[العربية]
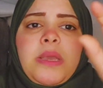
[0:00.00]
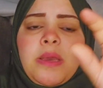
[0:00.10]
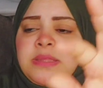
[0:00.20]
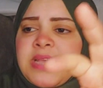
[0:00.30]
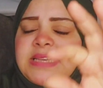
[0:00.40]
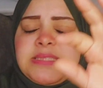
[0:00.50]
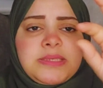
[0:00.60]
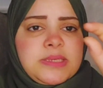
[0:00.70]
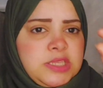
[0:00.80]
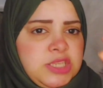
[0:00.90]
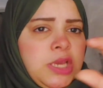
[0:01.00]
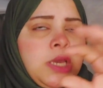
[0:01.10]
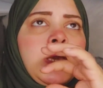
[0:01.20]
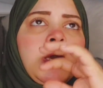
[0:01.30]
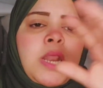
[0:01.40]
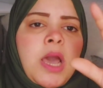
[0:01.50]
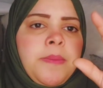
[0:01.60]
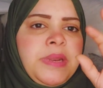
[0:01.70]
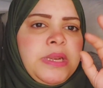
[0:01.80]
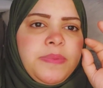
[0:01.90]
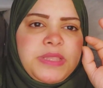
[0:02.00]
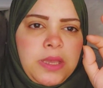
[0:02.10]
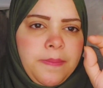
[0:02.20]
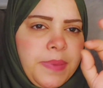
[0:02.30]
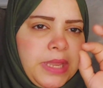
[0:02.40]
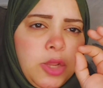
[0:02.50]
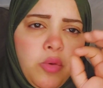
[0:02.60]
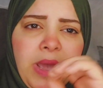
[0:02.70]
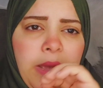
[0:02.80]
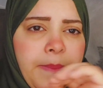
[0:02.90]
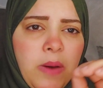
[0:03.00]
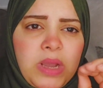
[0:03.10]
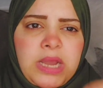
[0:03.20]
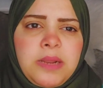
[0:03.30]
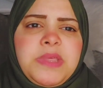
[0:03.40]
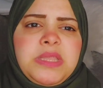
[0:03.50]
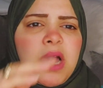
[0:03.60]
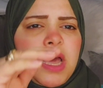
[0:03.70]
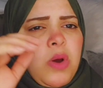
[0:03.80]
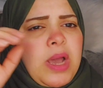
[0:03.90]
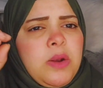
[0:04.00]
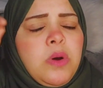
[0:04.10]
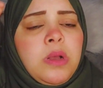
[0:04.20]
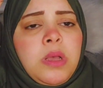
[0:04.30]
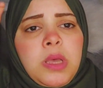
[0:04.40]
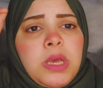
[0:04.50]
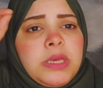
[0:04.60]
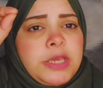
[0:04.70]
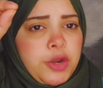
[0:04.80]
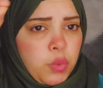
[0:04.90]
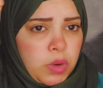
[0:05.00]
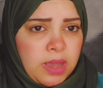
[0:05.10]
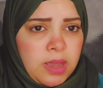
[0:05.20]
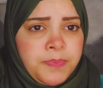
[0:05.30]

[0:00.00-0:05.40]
ناس كتيره من اللي بتحبني وبحبها والكلام ده دخلوا قالوا يا نوجا